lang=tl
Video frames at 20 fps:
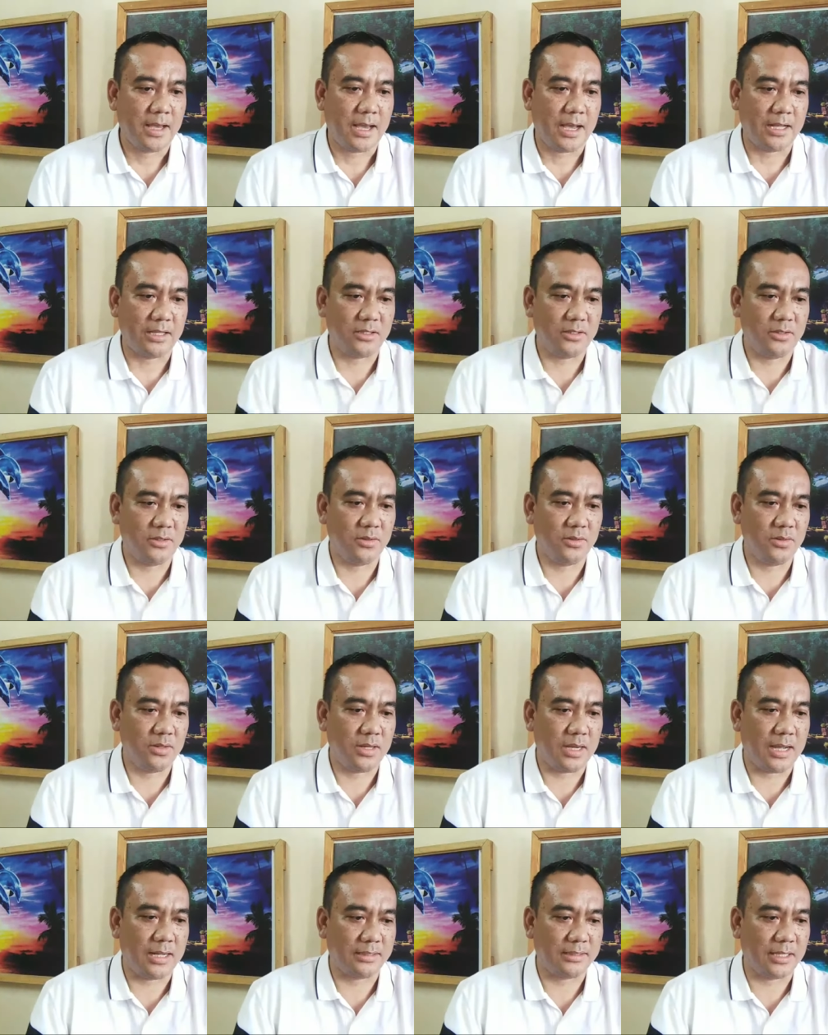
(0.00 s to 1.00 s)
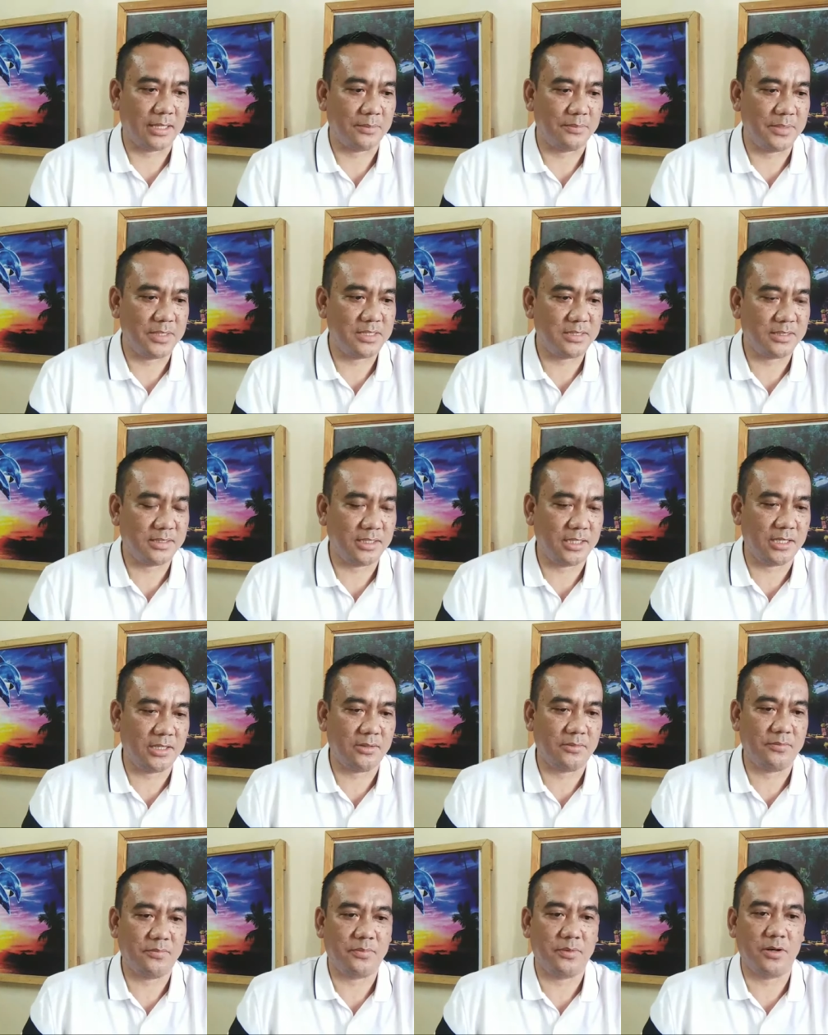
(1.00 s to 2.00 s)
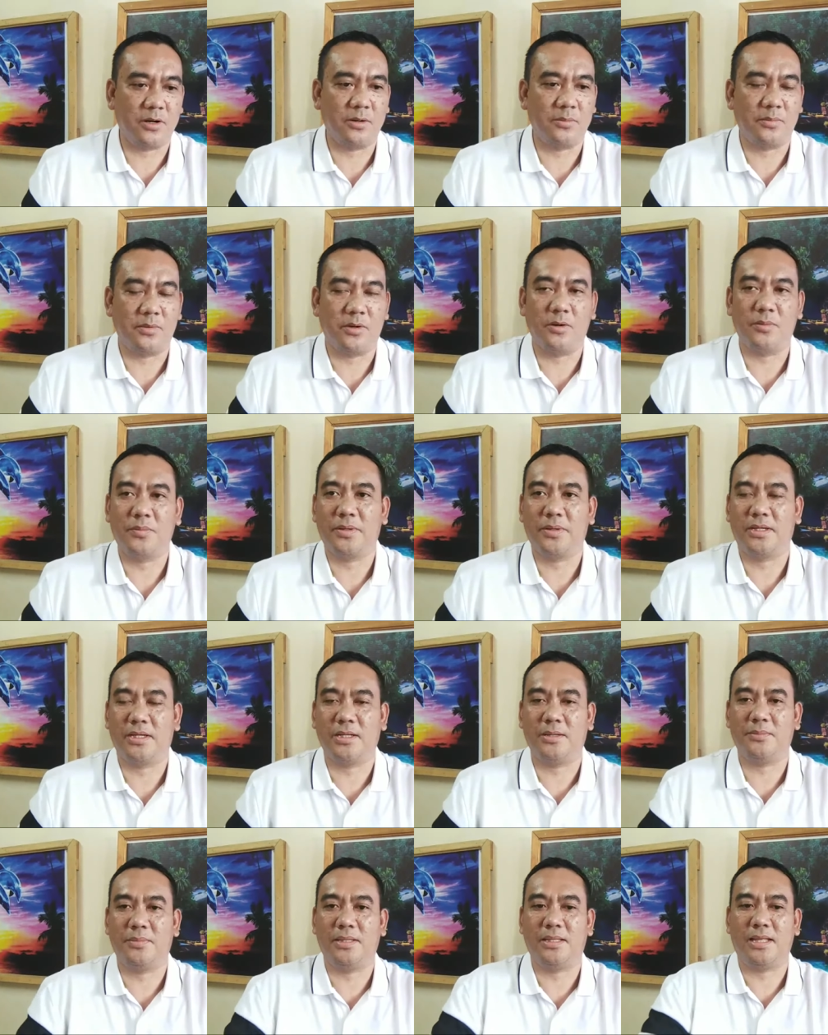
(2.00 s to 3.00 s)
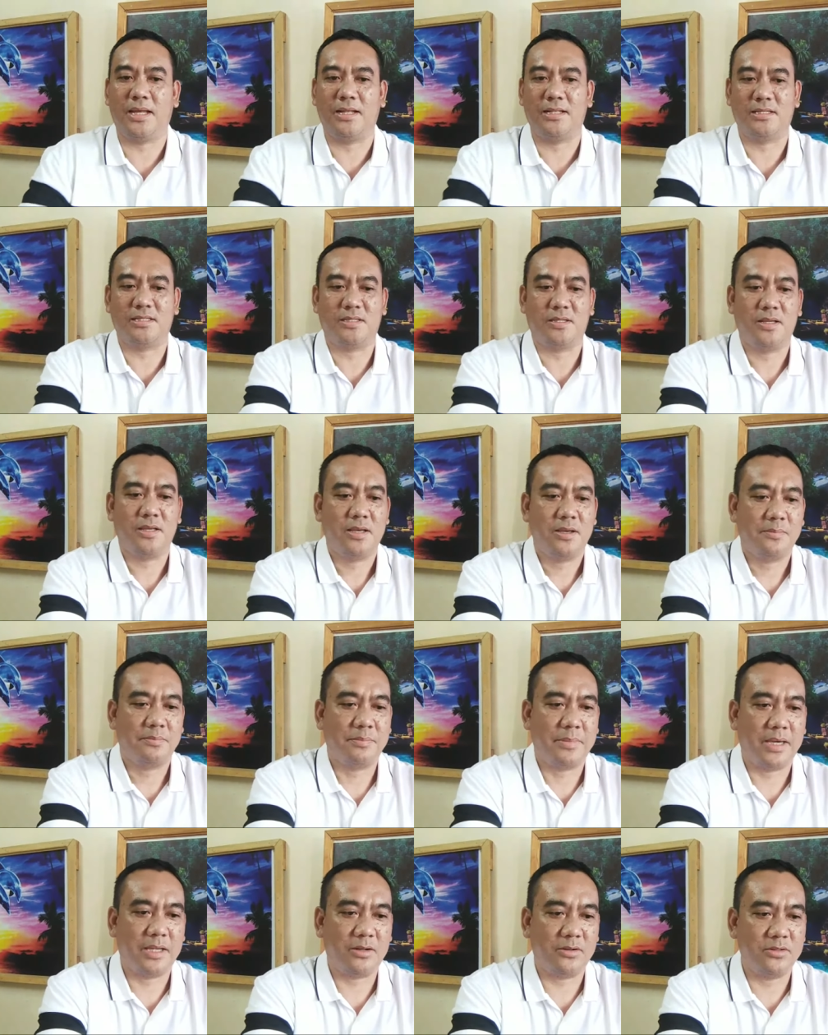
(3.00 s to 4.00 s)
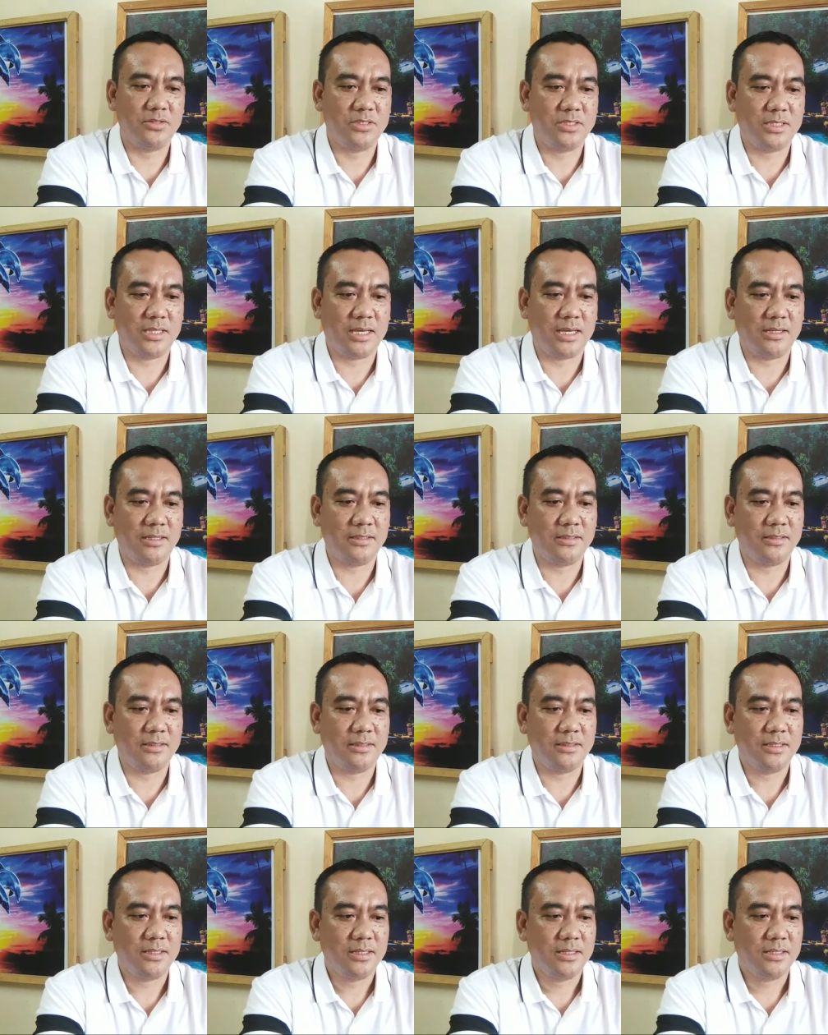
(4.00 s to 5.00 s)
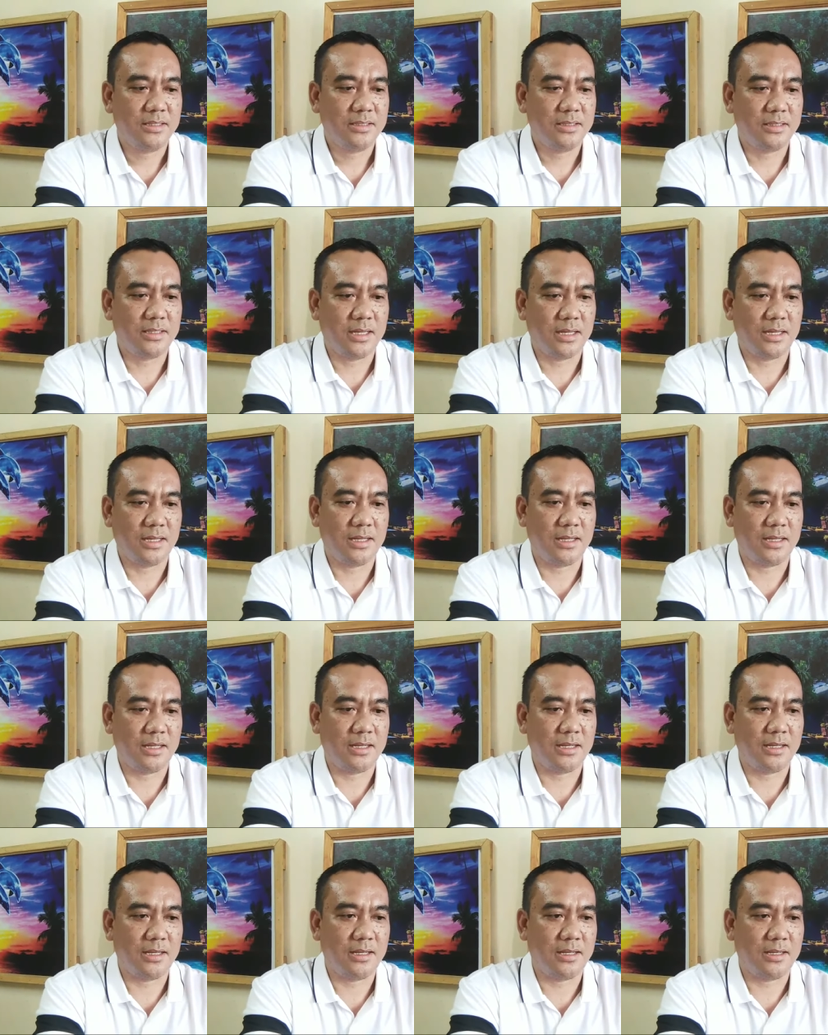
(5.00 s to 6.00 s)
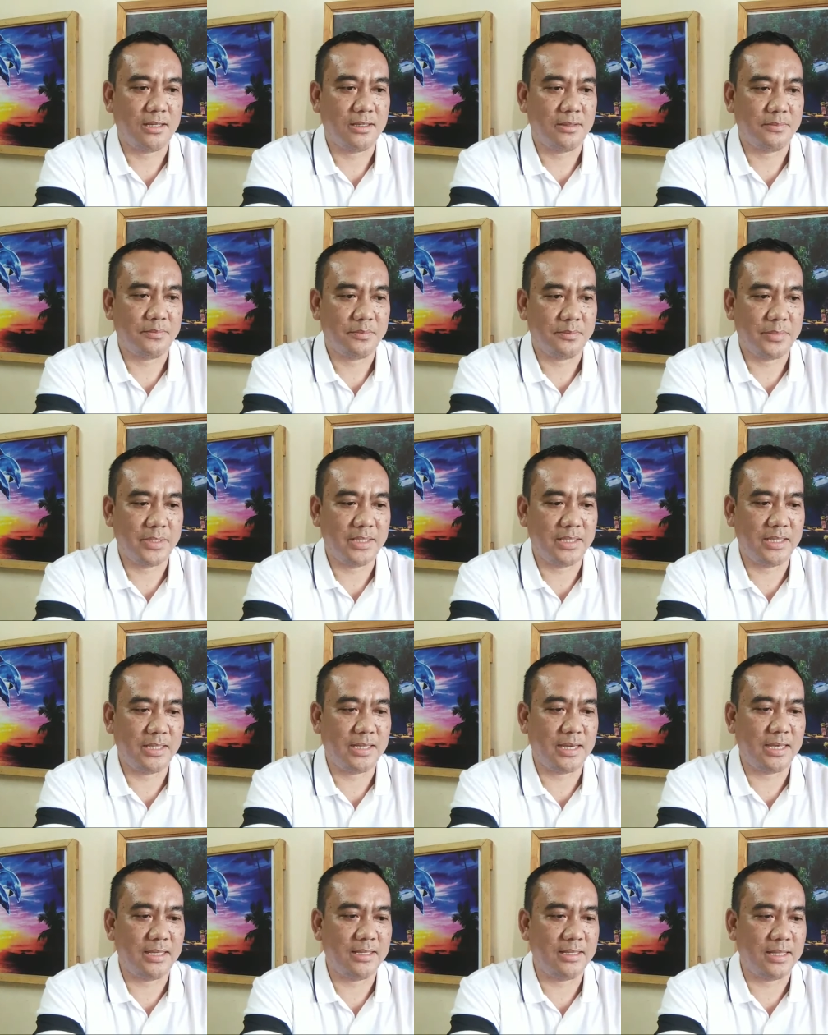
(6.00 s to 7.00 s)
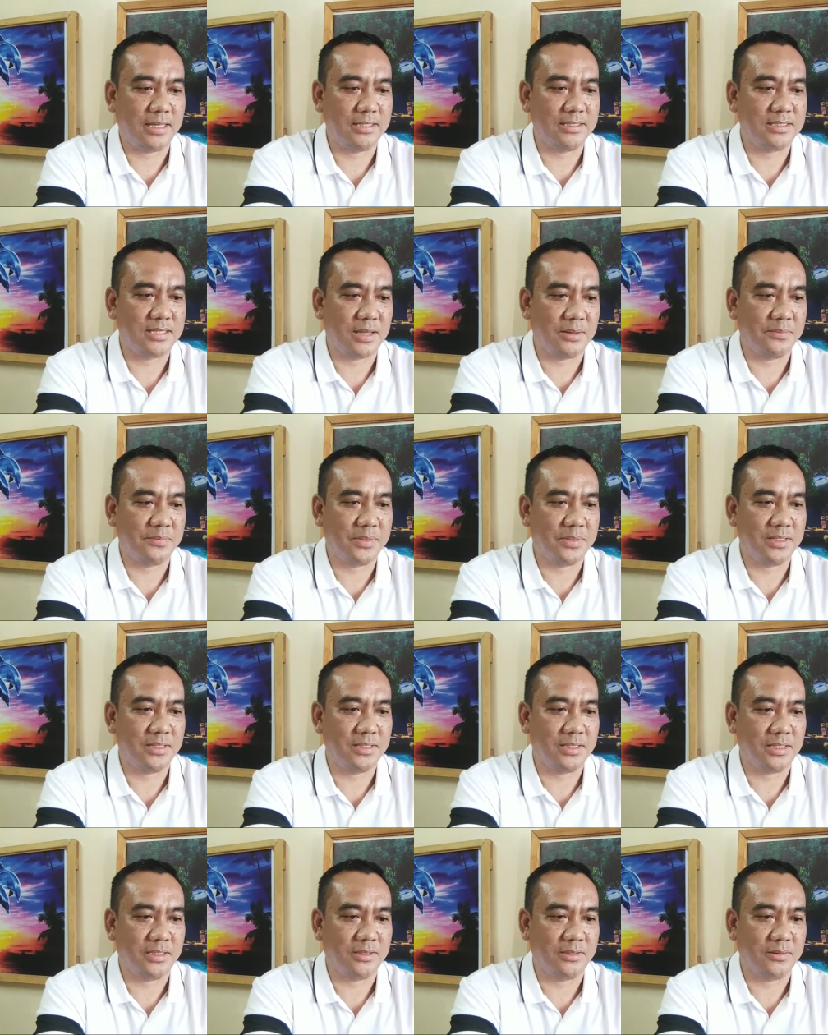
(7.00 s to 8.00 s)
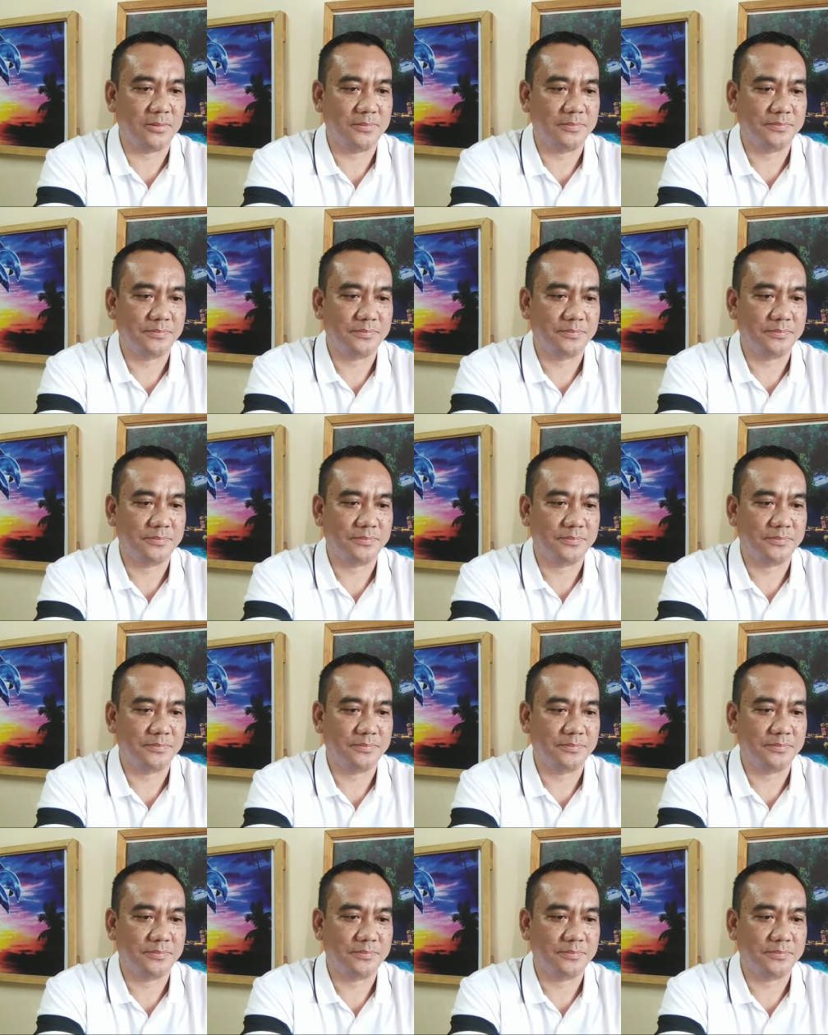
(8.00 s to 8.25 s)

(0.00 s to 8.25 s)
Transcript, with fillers: At yung atavistic form of criminals, mayroon siyang uh, binigay na example dito.